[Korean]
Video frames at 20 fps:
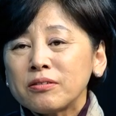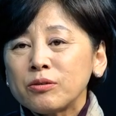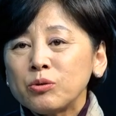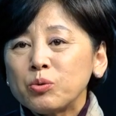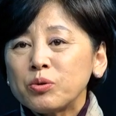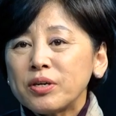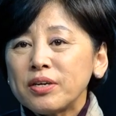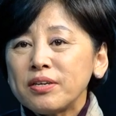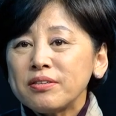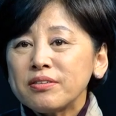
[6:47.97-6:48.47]

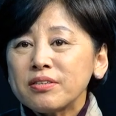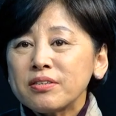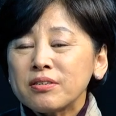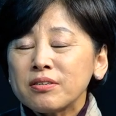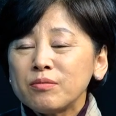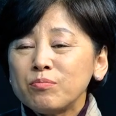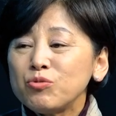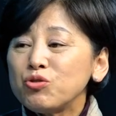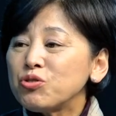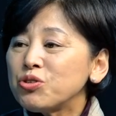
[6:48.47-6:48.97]
그동안 이제
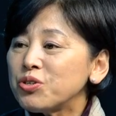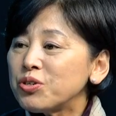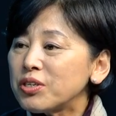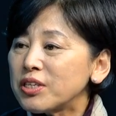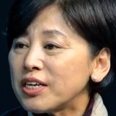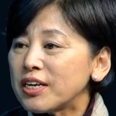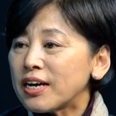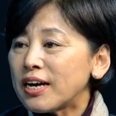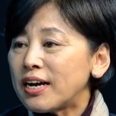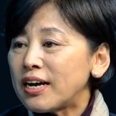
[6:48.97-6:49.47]

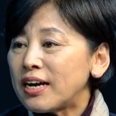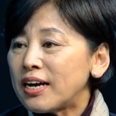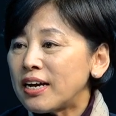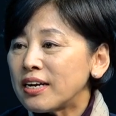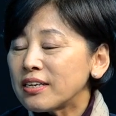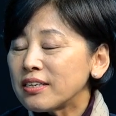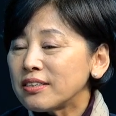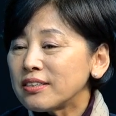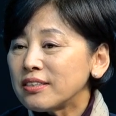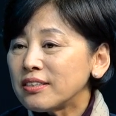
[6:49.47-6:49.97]

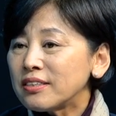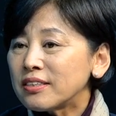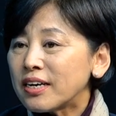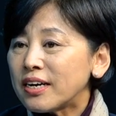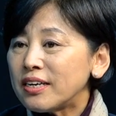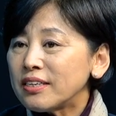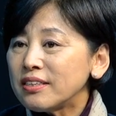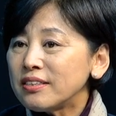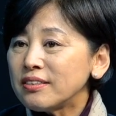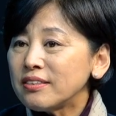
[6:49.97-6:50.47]
금융위원회가 그
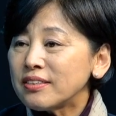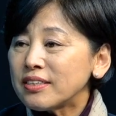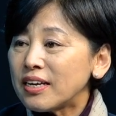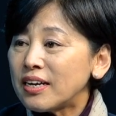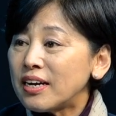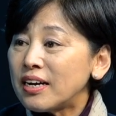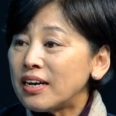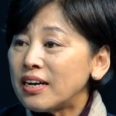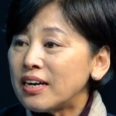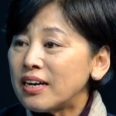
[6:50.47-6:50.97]

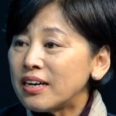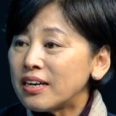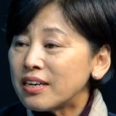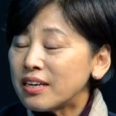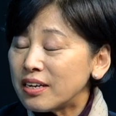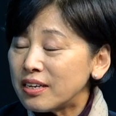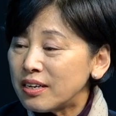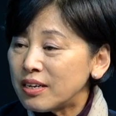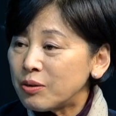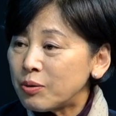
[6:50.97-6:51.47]

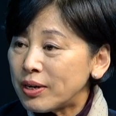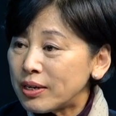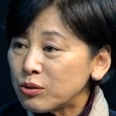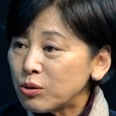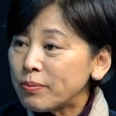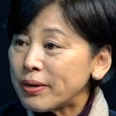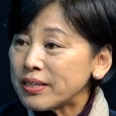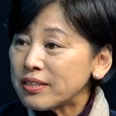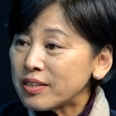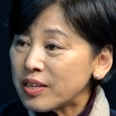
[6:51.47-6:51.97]

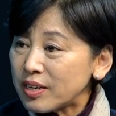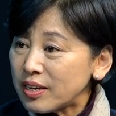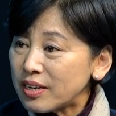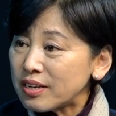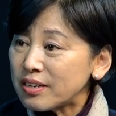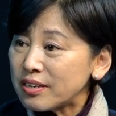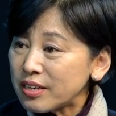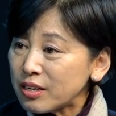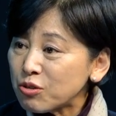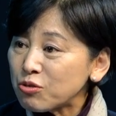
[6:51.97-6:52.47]
카드사와도 많이
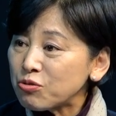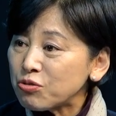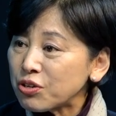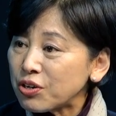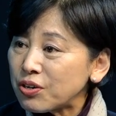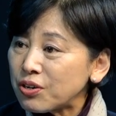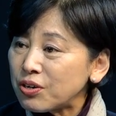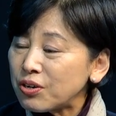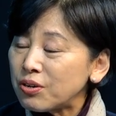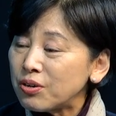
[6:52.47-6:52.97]
대화를
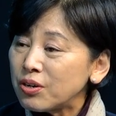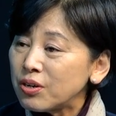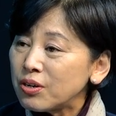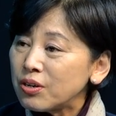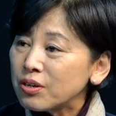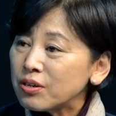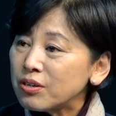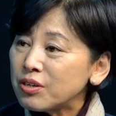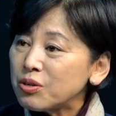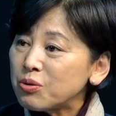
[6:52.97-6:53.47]
했고요.
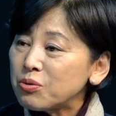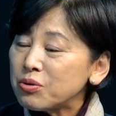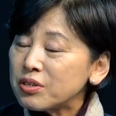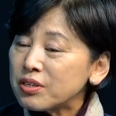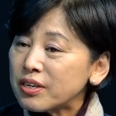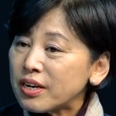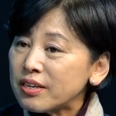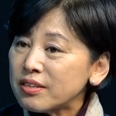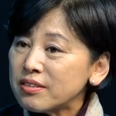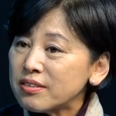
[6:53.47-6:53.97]
네. 그리고
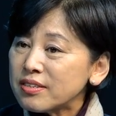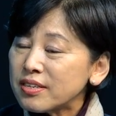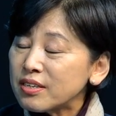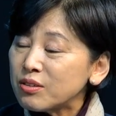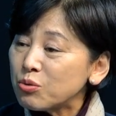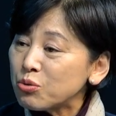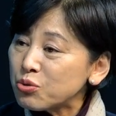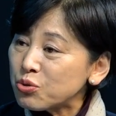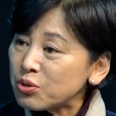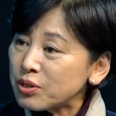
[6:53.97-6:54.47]
이제 카드사
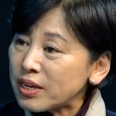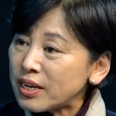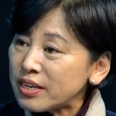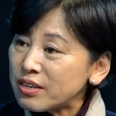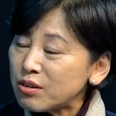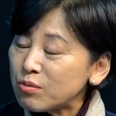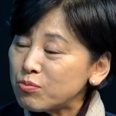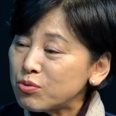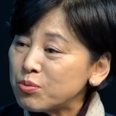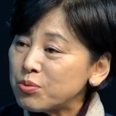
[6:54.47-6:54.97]
노조나
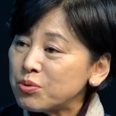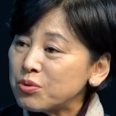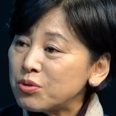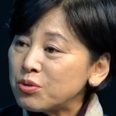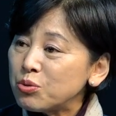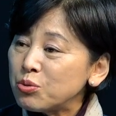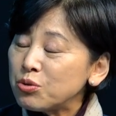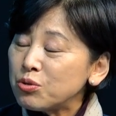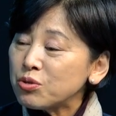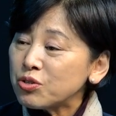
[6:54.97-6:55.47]
이런
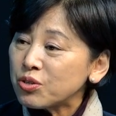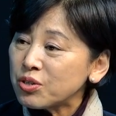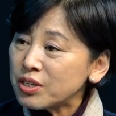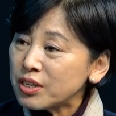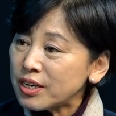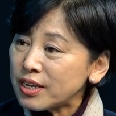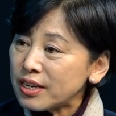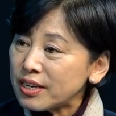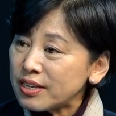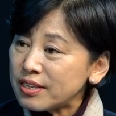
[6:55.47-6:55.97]
부분들도
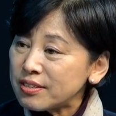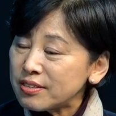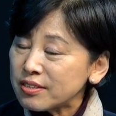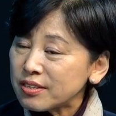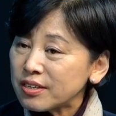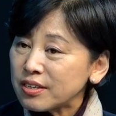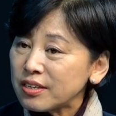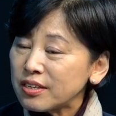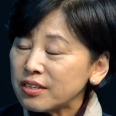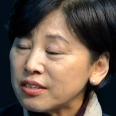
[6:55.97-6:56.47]
저희가
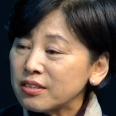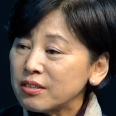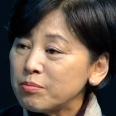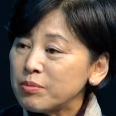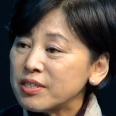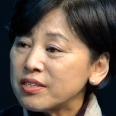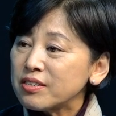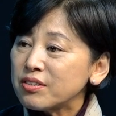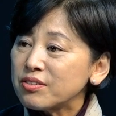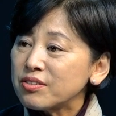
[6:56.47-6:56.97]
이제
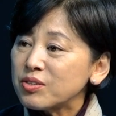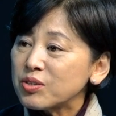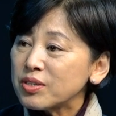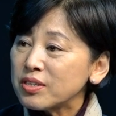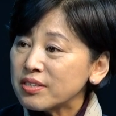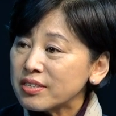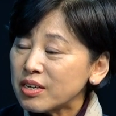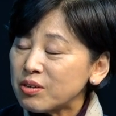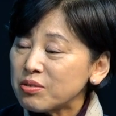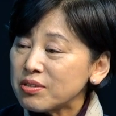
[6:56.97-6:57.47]

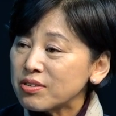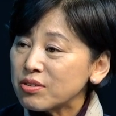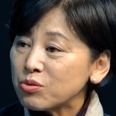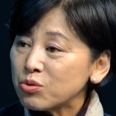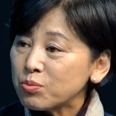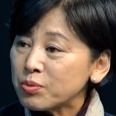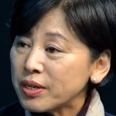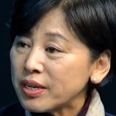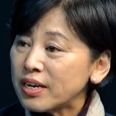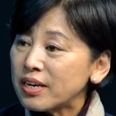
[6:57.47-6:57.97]
그민생연수의 차원에서
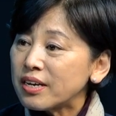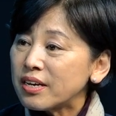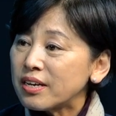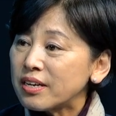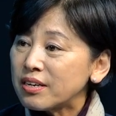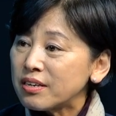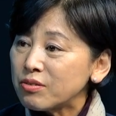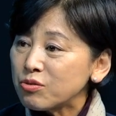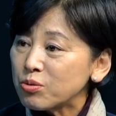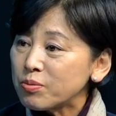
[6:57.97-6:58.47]
좀
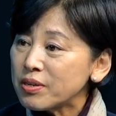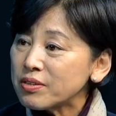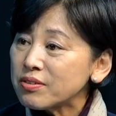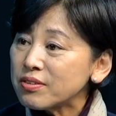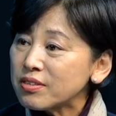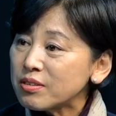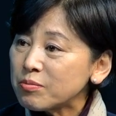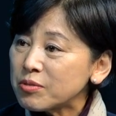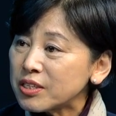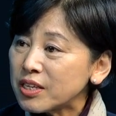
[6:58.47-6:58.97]
대화를 좀
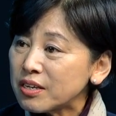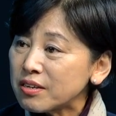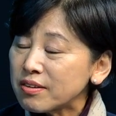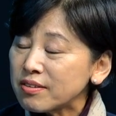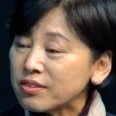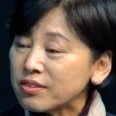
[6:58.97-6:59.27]
했었습니다.